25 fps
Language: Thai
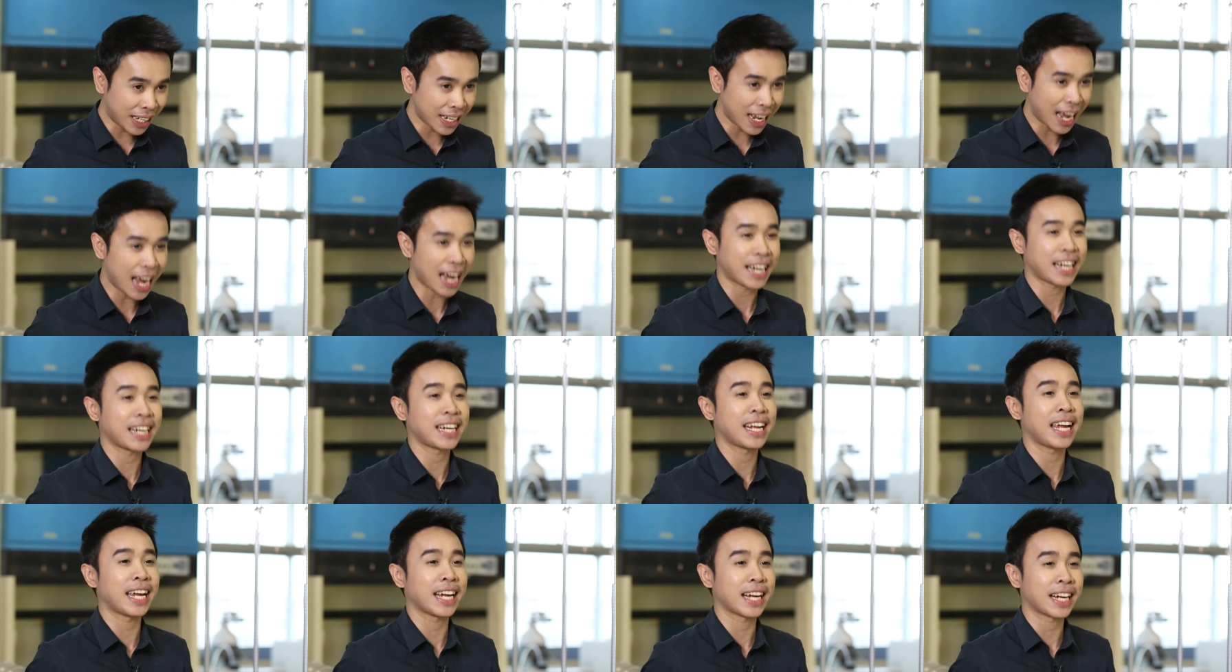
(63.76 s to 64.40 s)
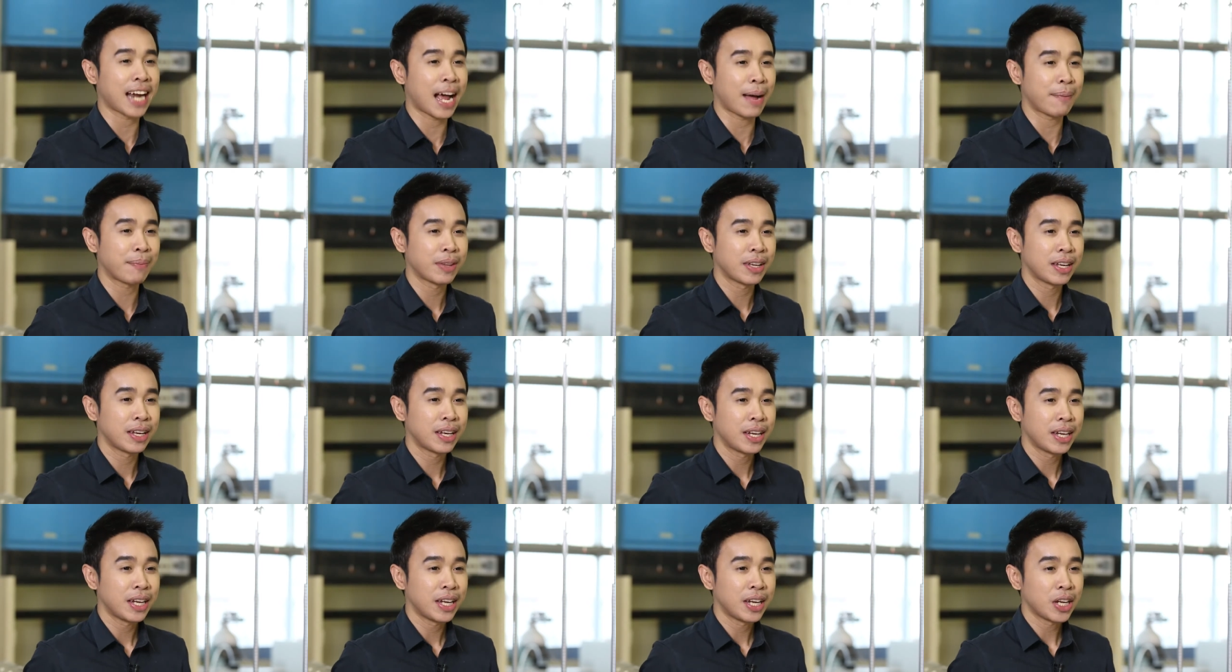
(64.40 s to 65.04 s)
ศไทยนั่นเองครับ
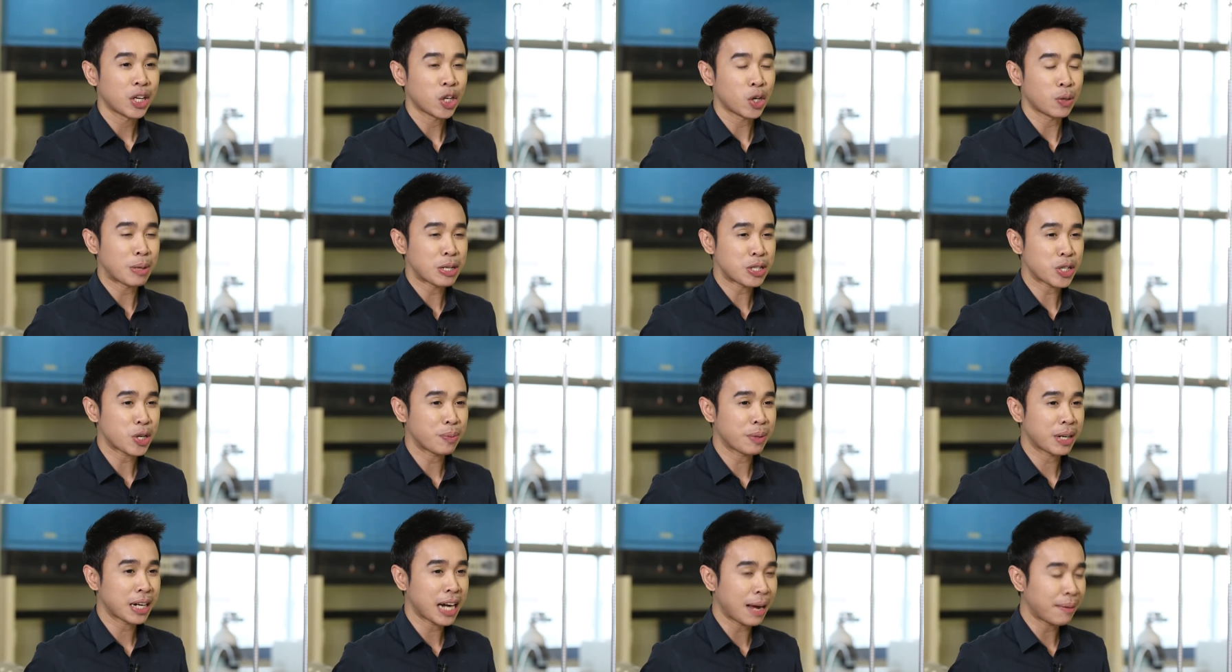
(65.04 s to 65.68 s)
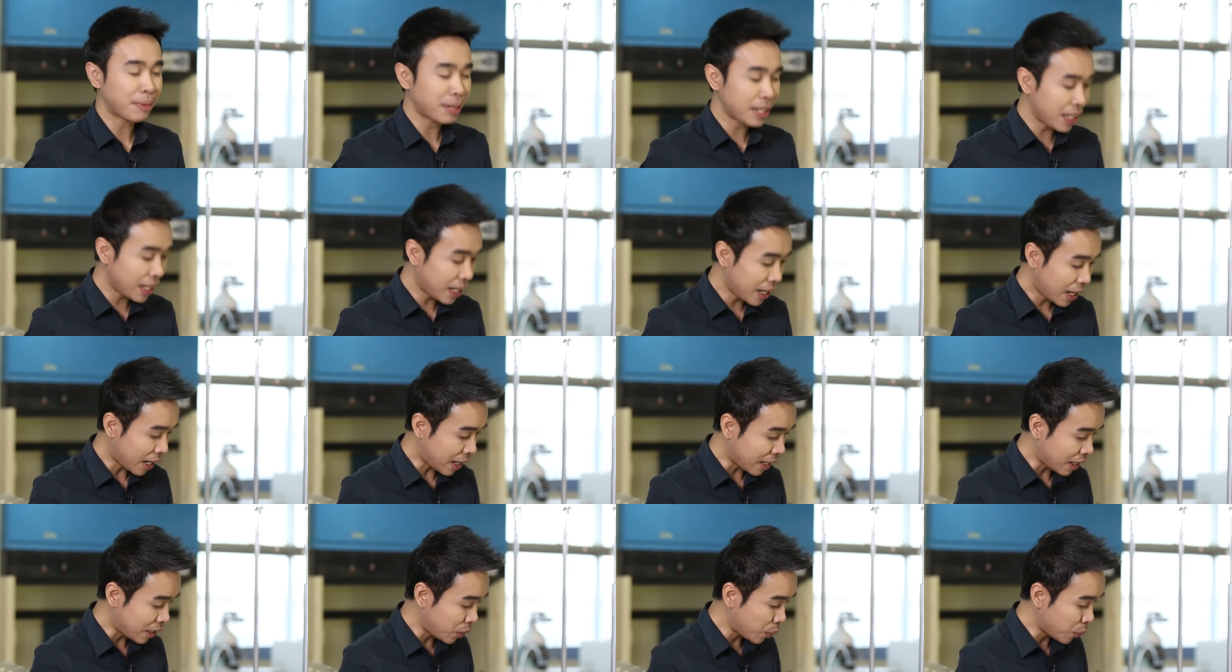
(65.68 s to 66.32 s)
คุณผู้ชมครับที่
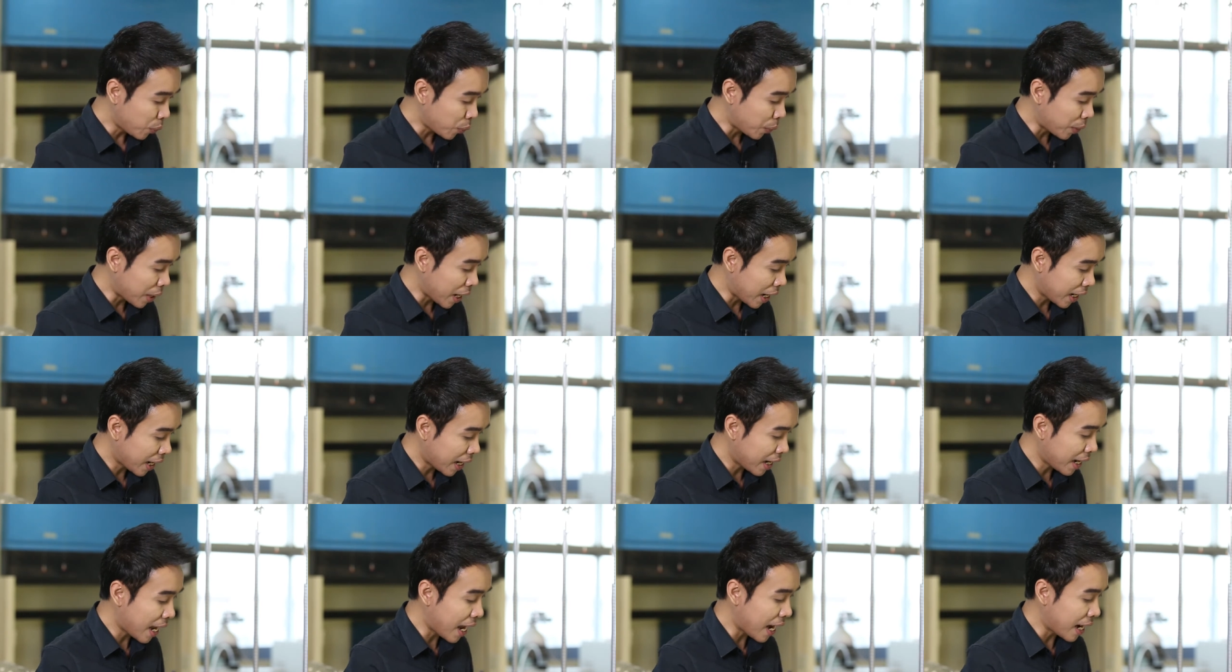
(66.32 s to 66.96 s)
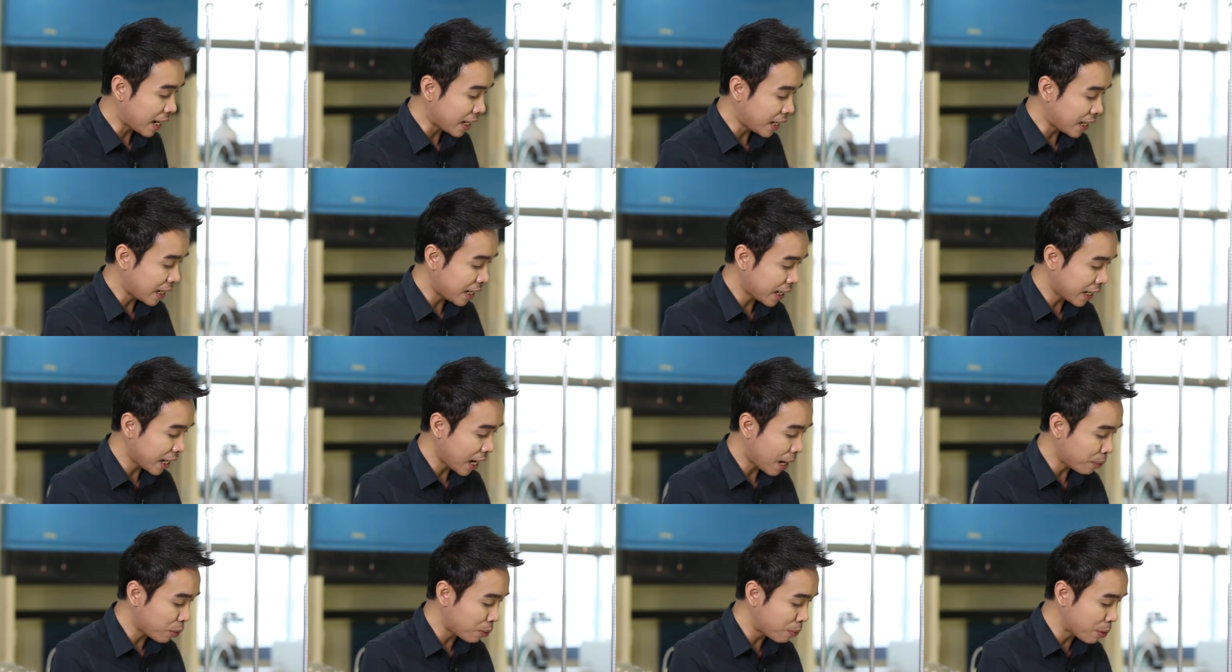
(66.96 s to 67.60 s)
เห็นอยู่ณขณะนี้นะค
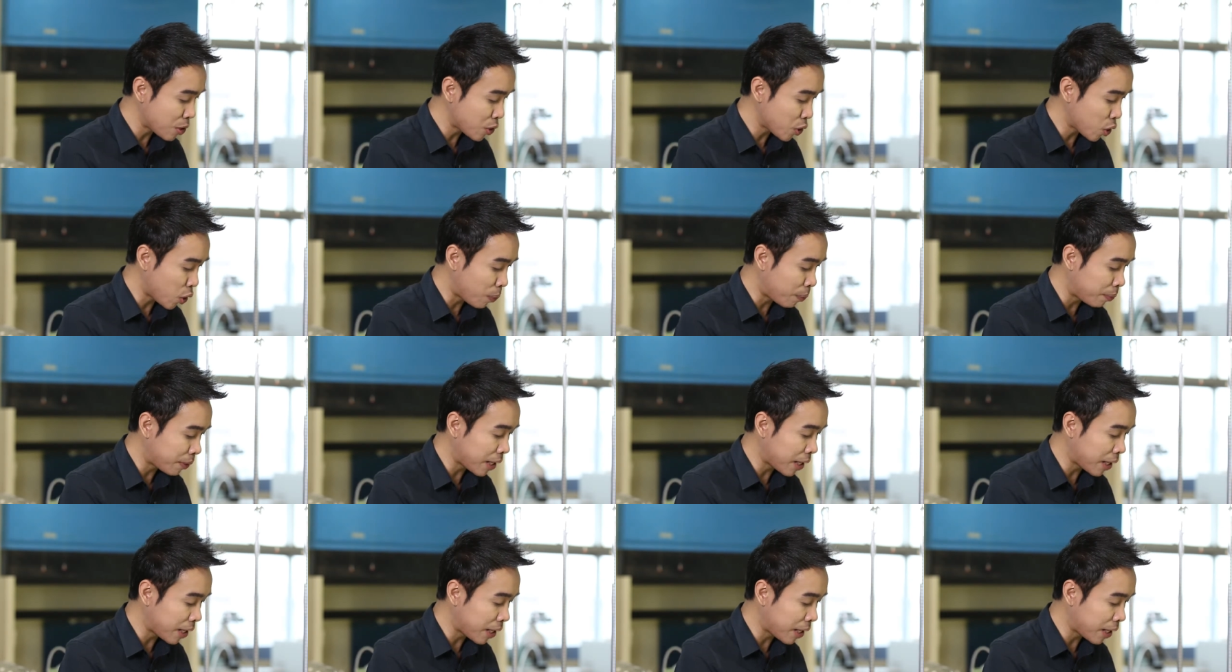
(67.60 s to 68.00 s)
รับคุณผู้ชม